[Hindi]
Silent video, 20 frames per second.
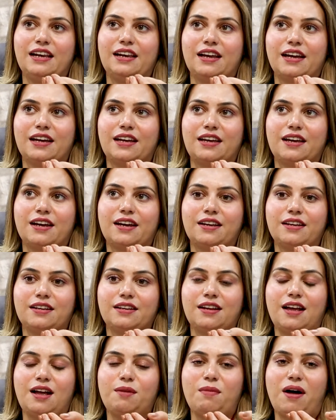
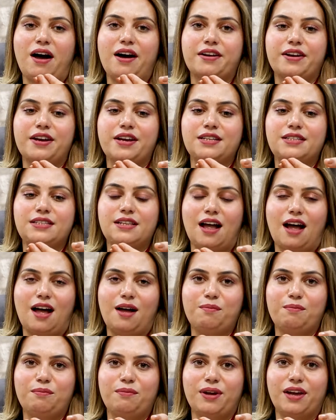लेकिन हमारे
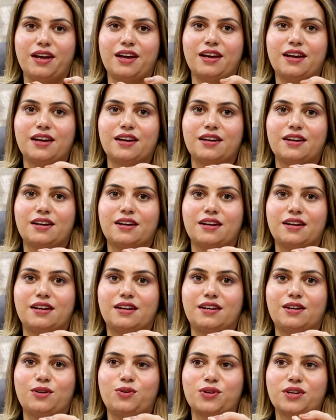इस्लाम में
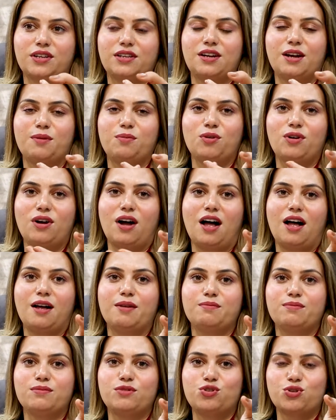औरत का
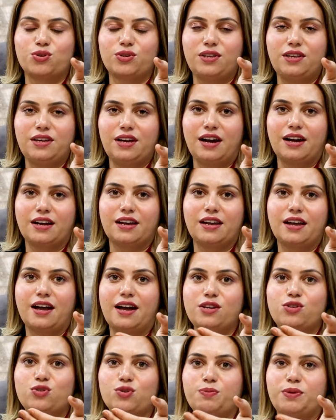मुकाम जो दिया
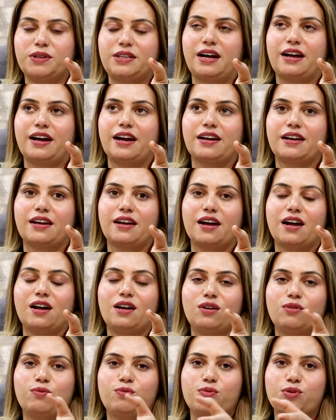गया जो बताया
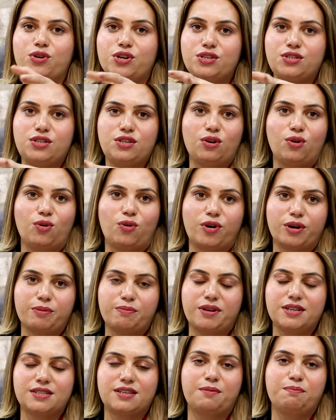गया वो किसी और
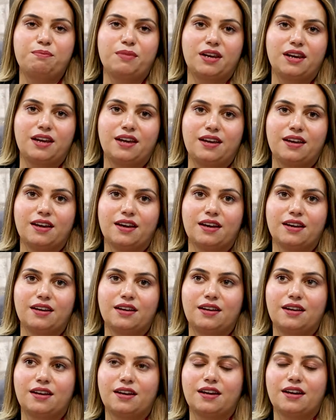मज़हब में नहीं है
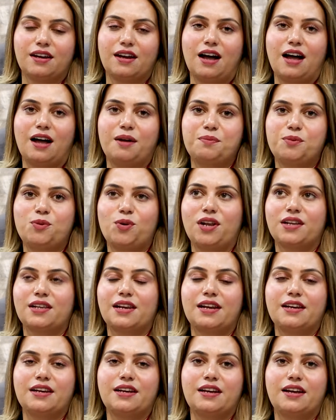कि आपको अल्लाह
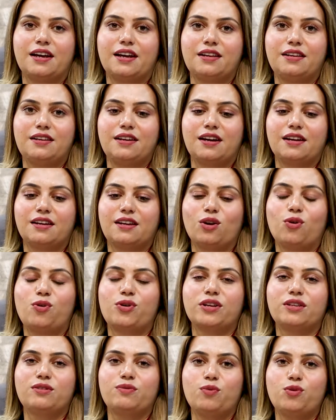तला ने कह दिया कि
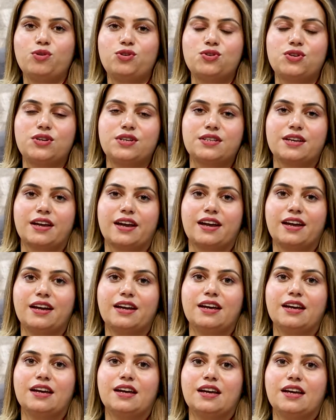औरत वो चीज़ है
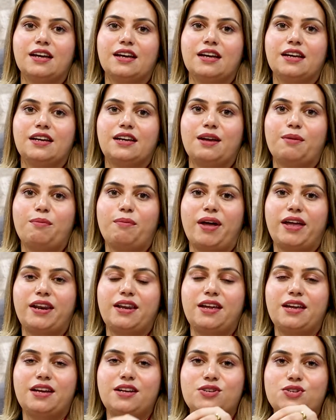कि
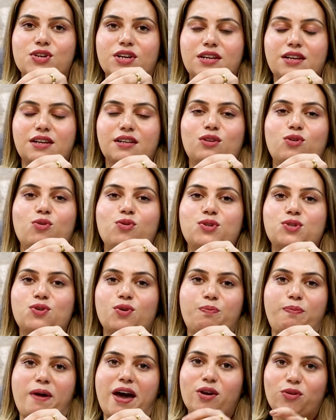मैंने जन्नत को
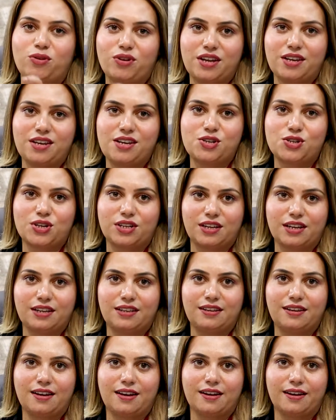उसको पैरों के नीचे दे
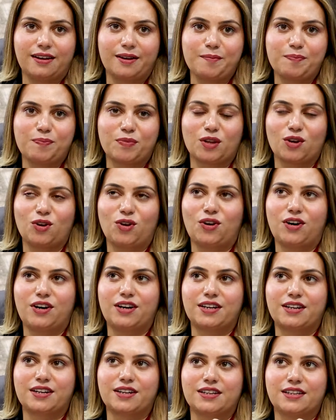दिया है
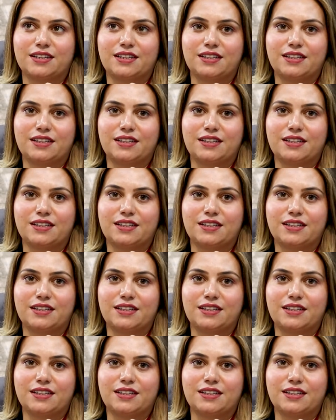और